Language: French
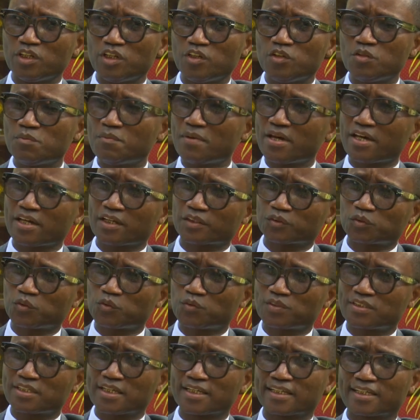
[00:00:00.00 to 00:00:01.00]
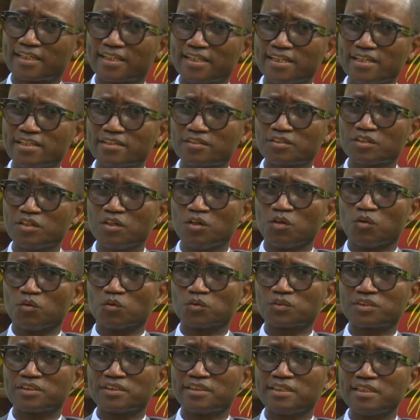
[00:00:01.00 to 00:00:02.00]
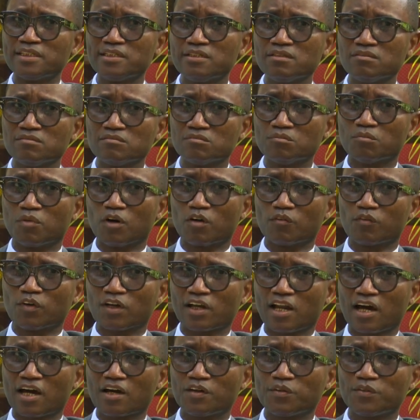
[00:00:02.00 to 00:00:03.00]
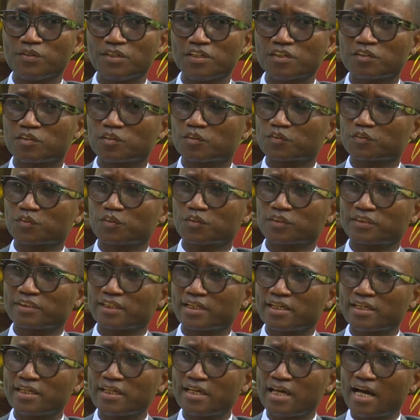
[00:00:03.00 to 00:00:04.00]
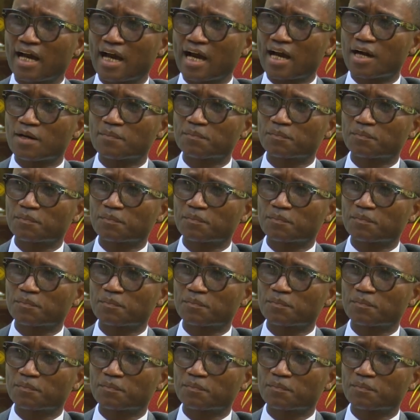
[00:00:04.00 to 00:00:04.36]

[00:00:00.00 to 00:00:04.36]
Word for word: énumère toutes ces crises, on se dit, bon voilà, on est confronté à un